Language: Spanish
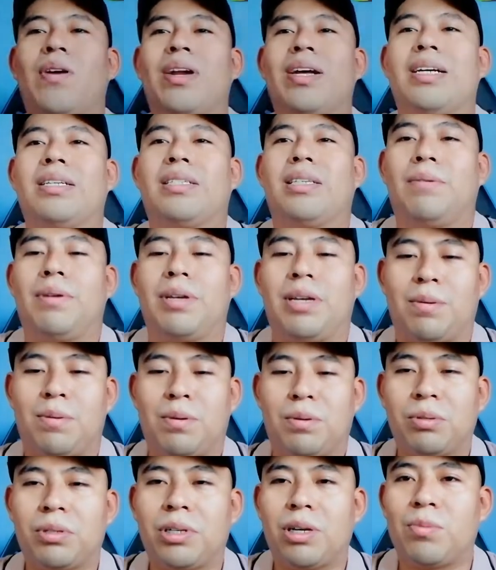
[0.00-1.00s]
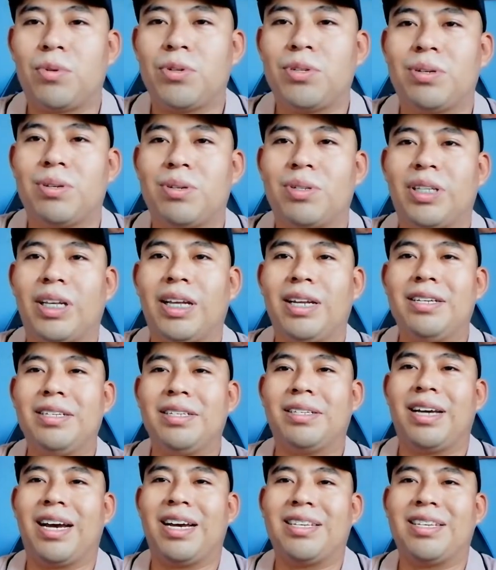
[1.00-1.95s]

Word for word: Ahora ya saben que me gustan mucho los tenis.